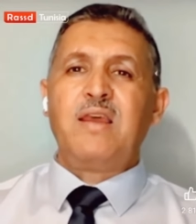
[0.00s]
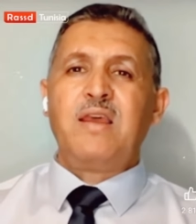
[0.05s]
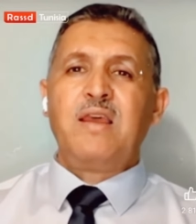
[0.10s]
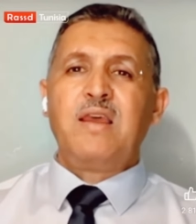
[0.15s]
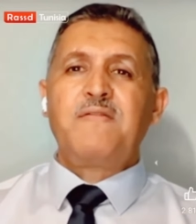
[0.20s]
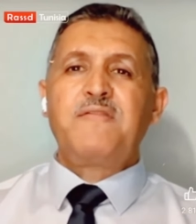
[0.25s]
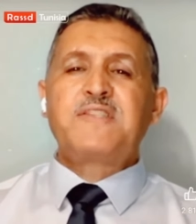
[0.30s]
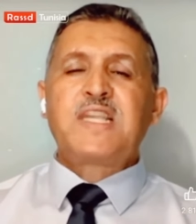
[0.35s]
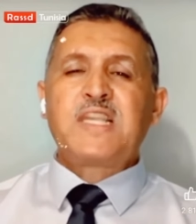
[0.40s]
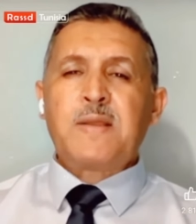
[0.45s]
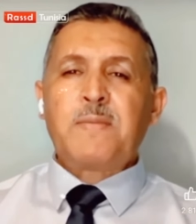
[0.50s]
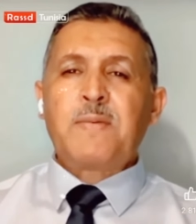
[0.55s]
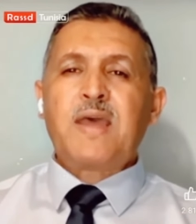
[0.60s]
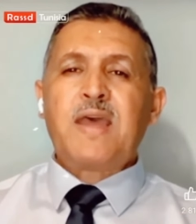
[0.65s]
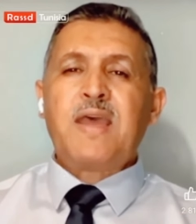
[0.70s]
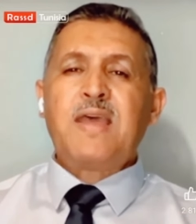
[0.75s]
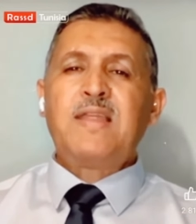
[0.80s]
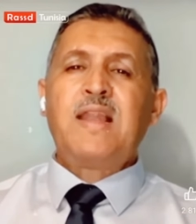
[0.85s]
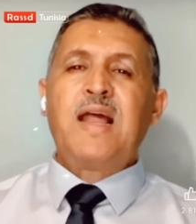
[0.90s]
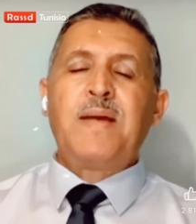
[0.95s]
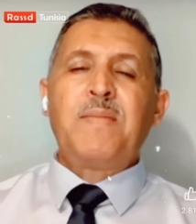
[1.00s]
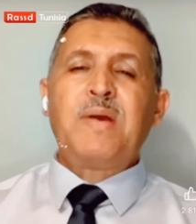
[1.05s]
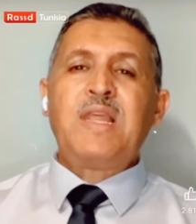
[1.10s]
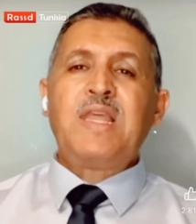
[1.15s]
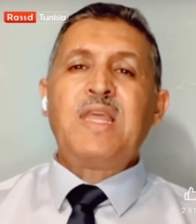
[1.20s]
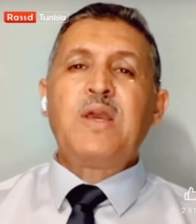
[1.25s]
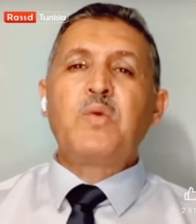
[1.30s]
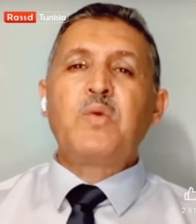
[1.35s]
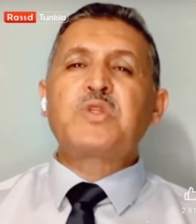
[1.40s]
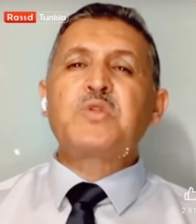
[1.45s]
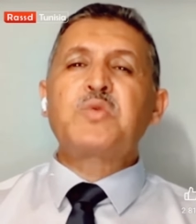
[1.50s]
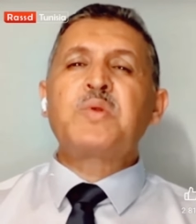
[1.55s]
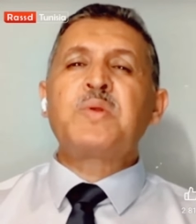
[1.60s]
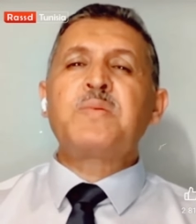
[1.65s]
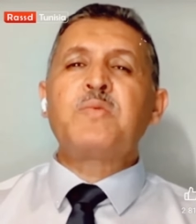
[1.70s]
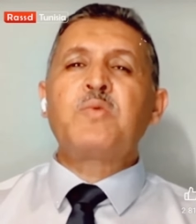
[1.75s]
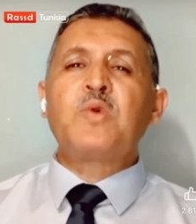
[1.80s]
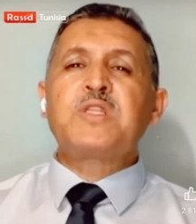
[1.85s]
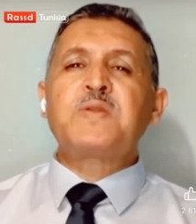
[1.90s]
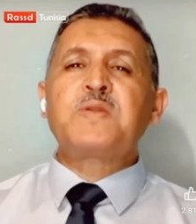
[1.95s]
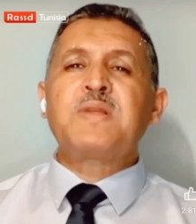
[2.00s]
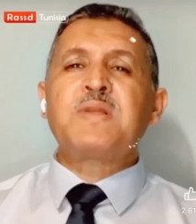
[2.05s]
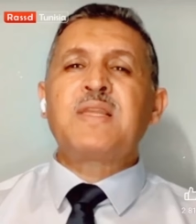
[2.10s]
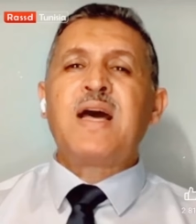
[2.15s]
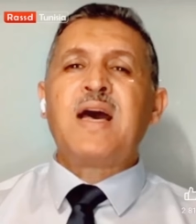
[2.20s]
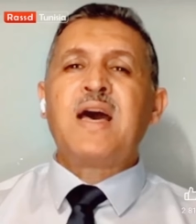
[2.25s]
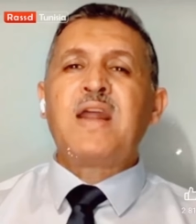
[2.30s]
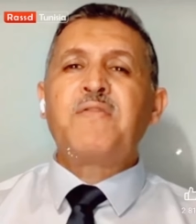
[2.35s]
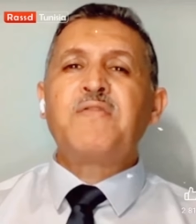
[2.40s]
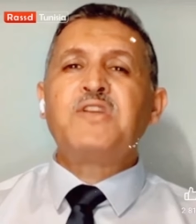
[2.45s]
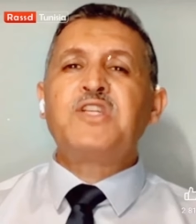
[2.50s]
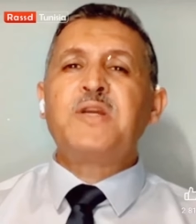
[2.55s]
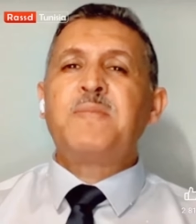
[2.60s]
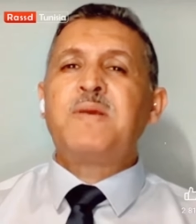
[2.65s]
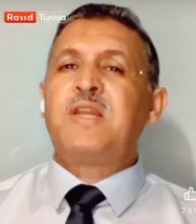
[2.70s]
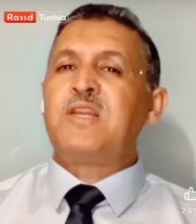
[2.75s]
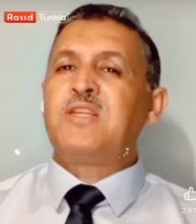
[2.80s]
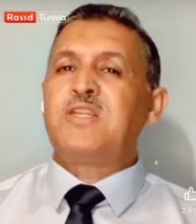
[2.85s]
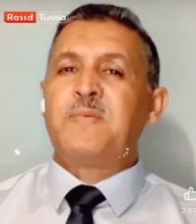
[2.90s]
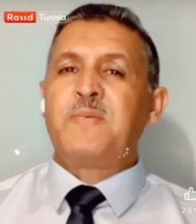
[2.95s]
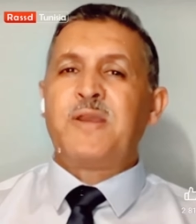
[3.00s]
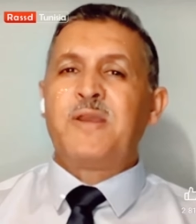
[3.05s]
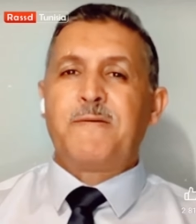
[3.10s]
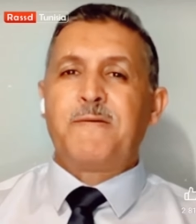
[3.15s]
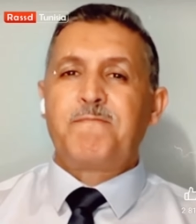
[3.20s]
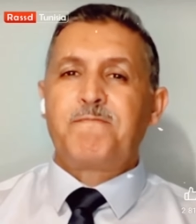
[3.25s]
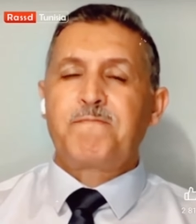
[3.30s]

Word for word: فستبقى هذه العملية وصمة عار في جبين الجميع